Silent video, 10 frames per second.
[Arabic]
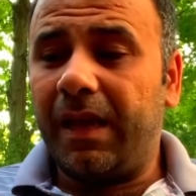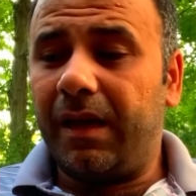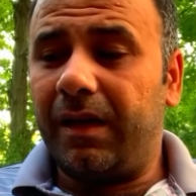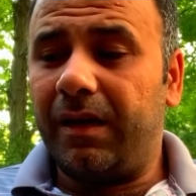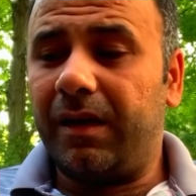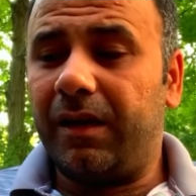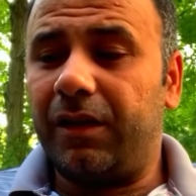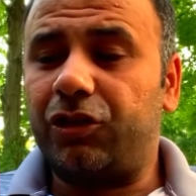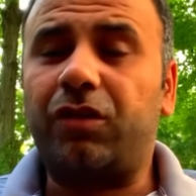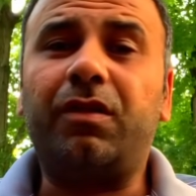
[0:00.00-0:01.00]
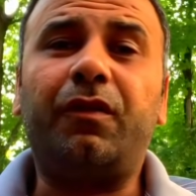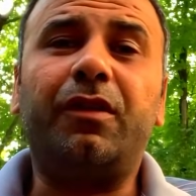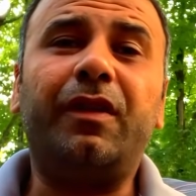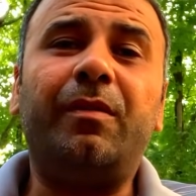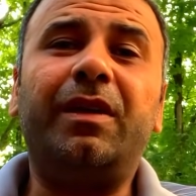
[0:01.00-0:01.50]
آه، شطفات
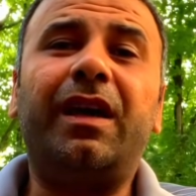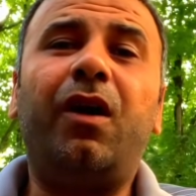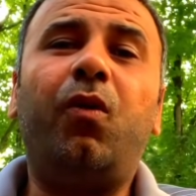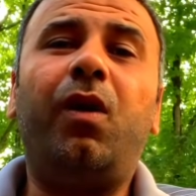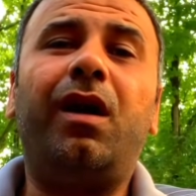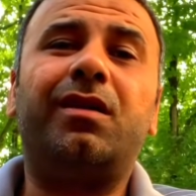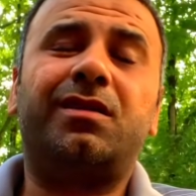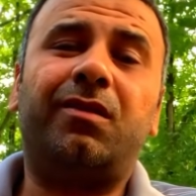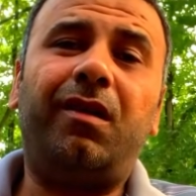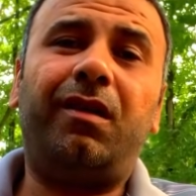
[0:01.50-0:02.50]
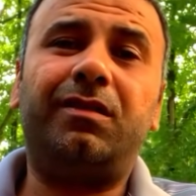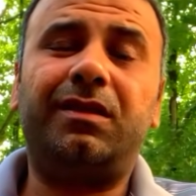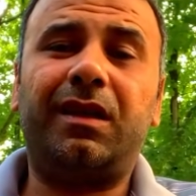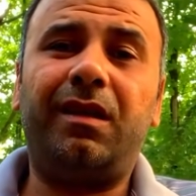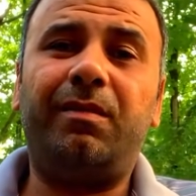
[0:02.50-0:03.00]
في امريكا هو صناعه
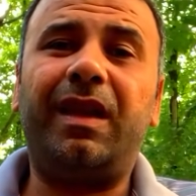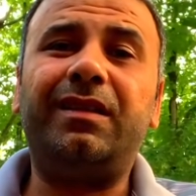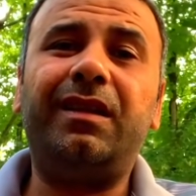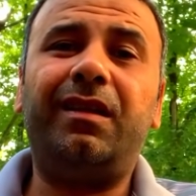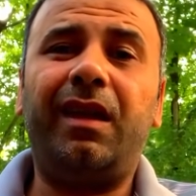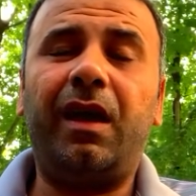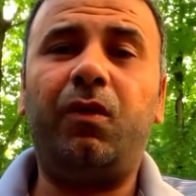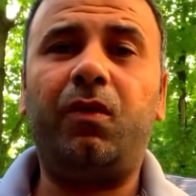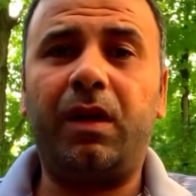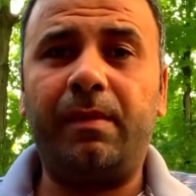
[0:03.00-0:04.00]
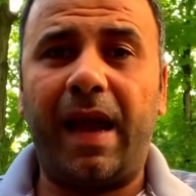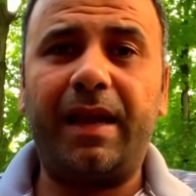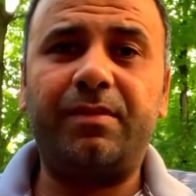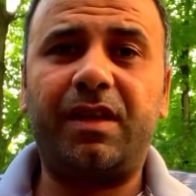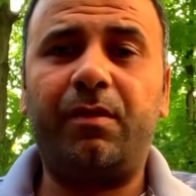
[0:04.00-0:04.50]
المناديل او
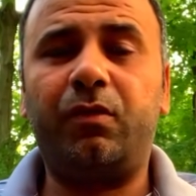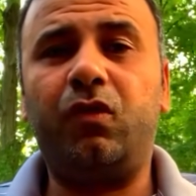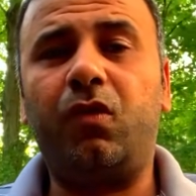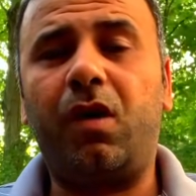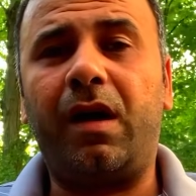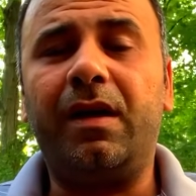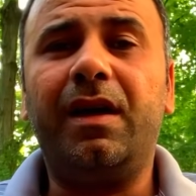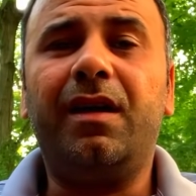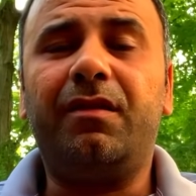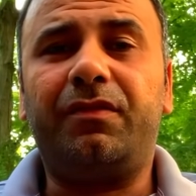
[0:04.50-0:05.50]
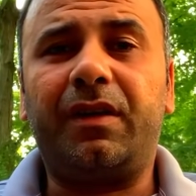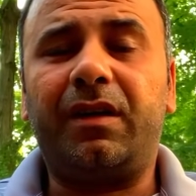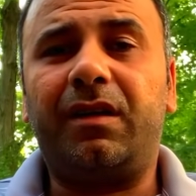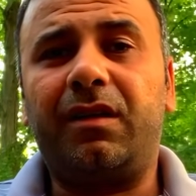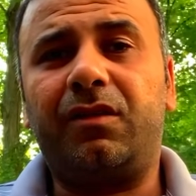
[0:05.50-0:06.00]
المحارب زي ما بيقولوها
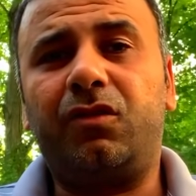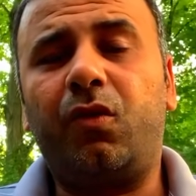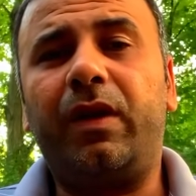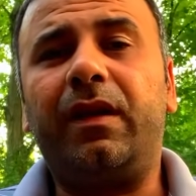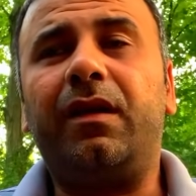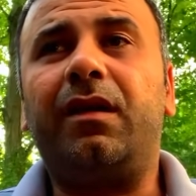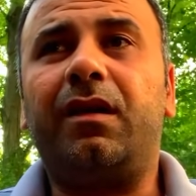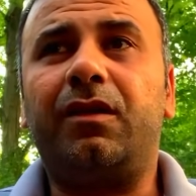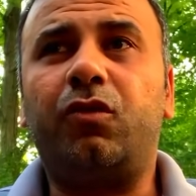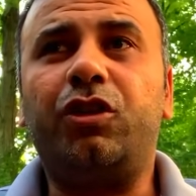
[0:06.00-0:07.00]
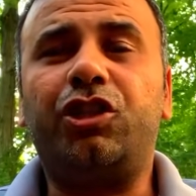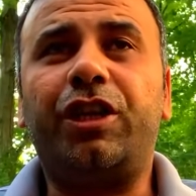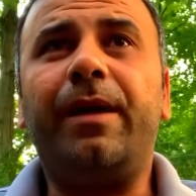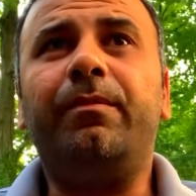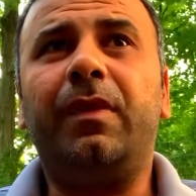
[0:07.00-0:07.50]
في دول دول
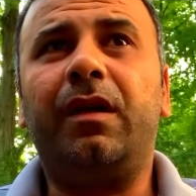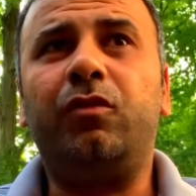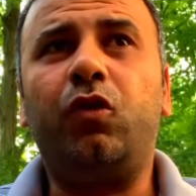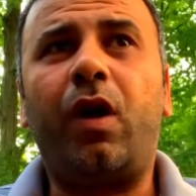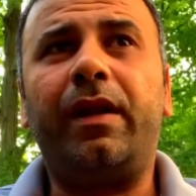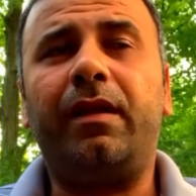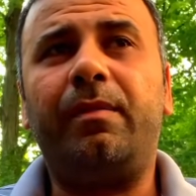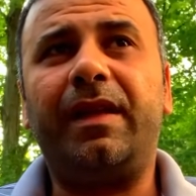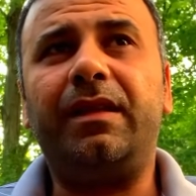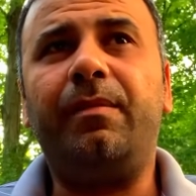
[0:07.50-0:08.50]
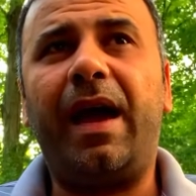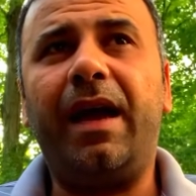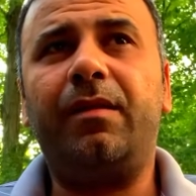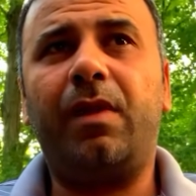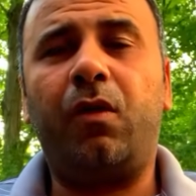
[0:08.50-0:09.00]
الشام بيقولوا على المناديل
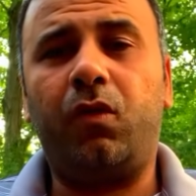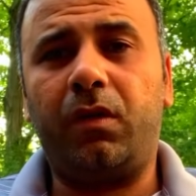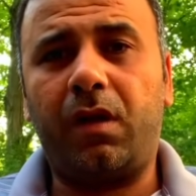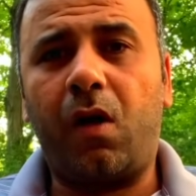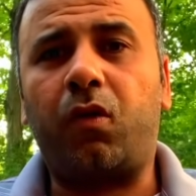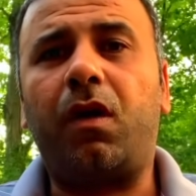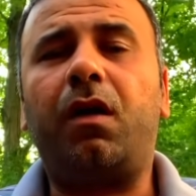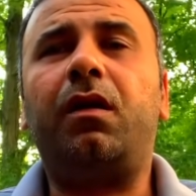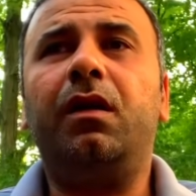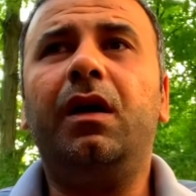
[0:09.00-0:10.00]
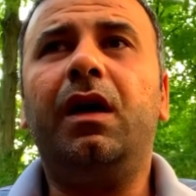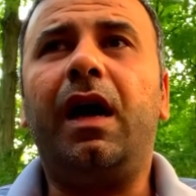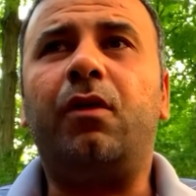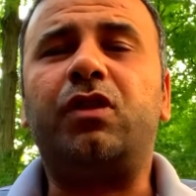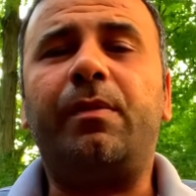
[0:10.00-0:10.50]
المحارم او الاوراق
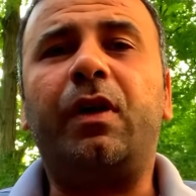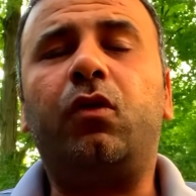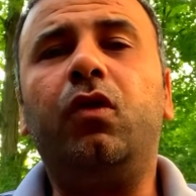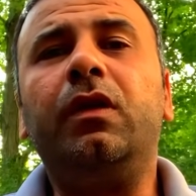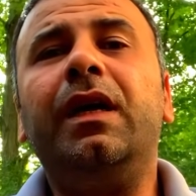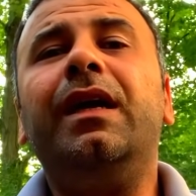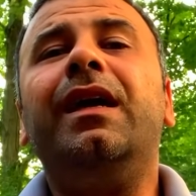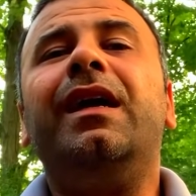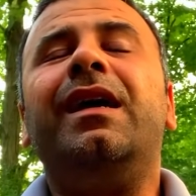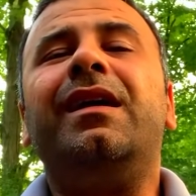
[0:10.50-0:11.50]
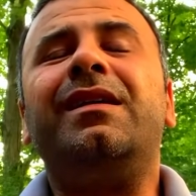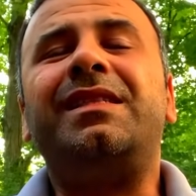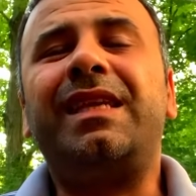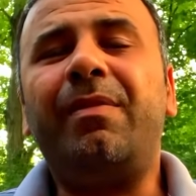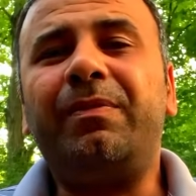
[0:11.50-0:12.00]
او زي ما يكون آه،
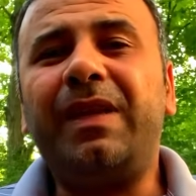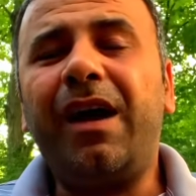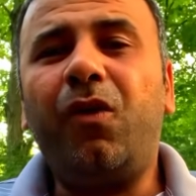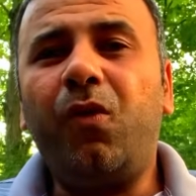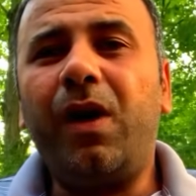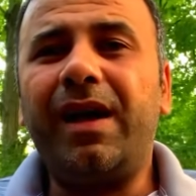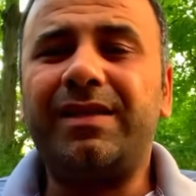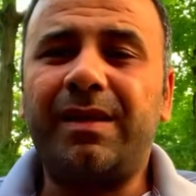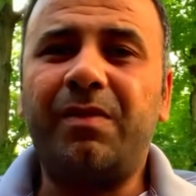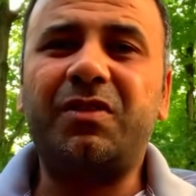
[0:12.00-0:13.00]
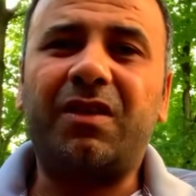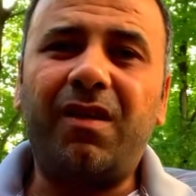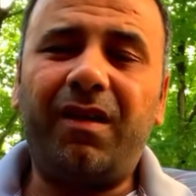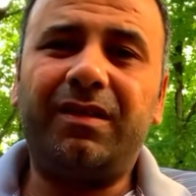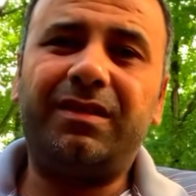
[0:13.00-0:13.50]
السبب ده هو سبب
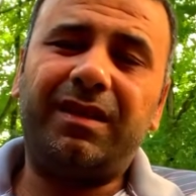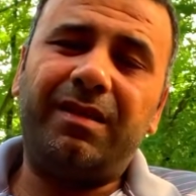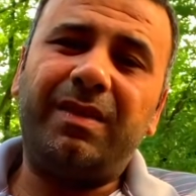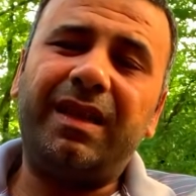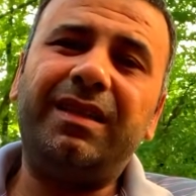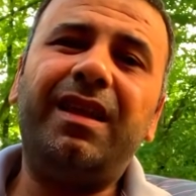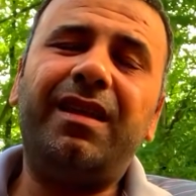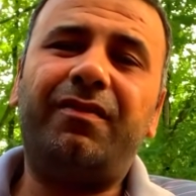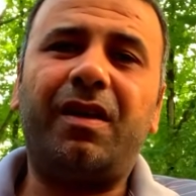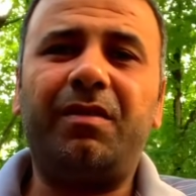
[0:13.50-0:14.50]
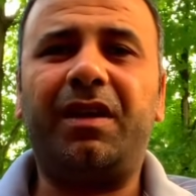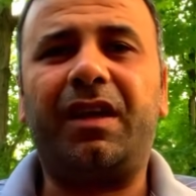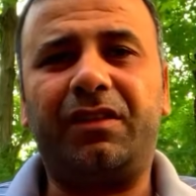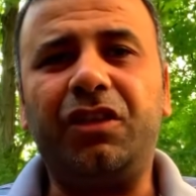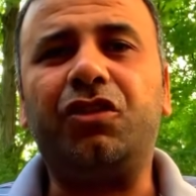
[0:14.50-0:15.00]
صناعه المناديل هنا في امريكا
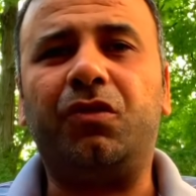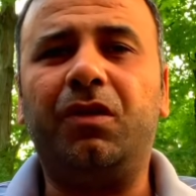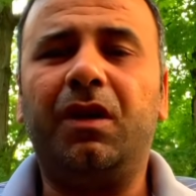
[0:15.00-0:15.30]
التيشو